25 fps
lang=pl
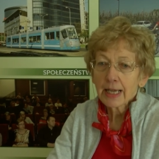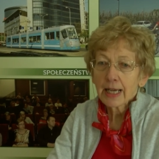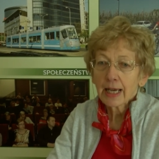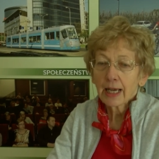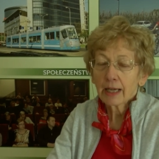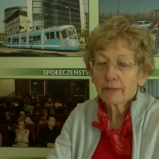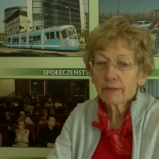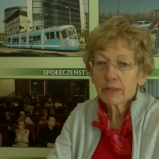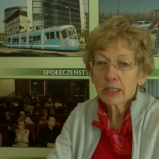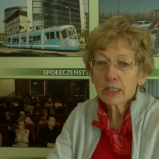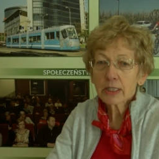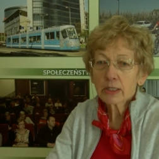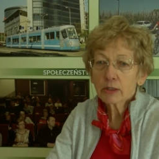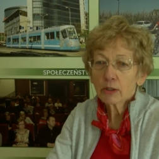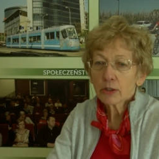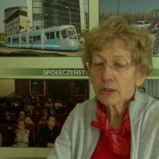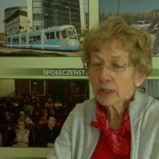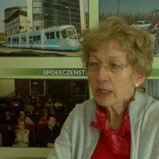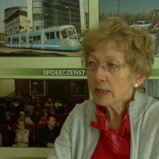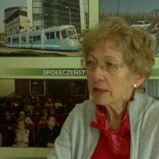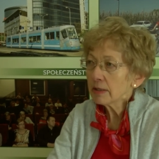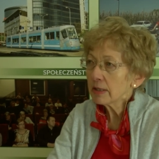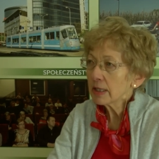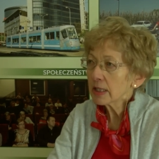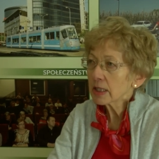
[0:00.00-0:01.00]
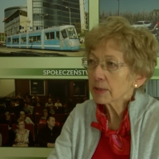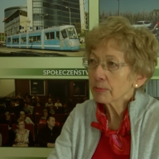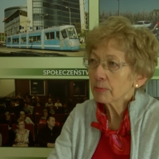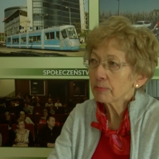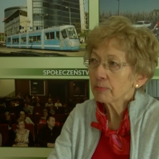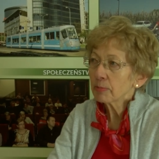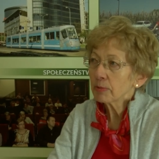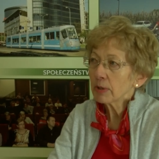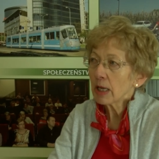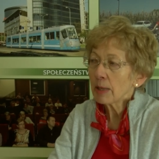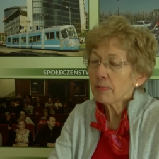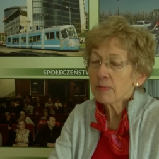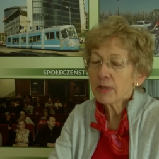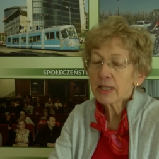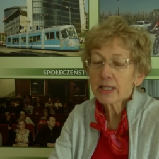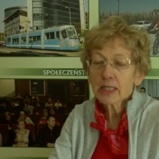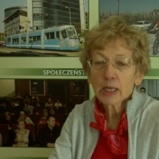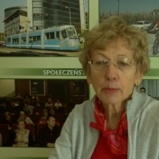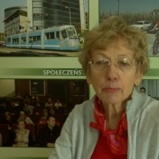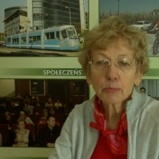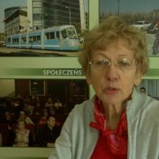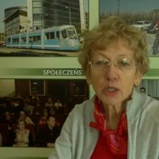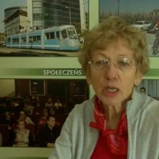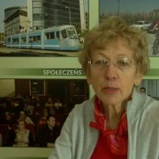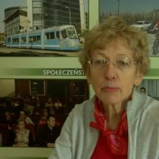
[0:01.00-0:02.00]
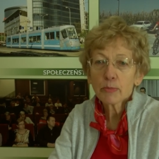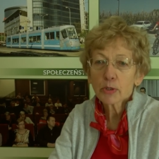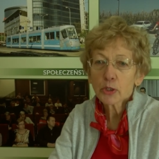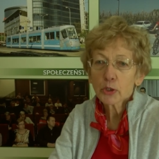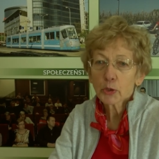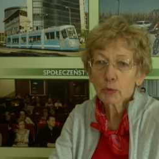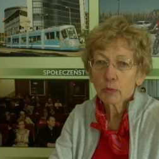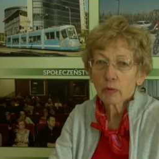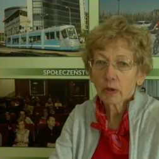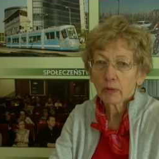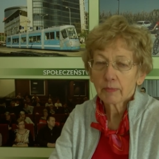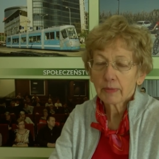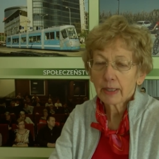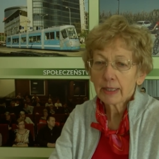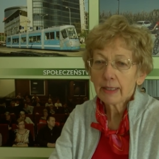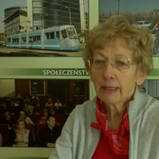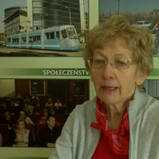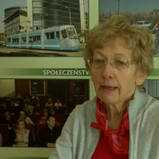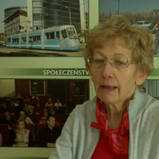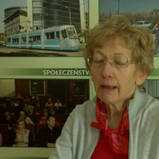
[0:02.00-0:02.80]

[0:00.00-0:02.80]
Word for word: a więc to nie jest emisja przemysłowa,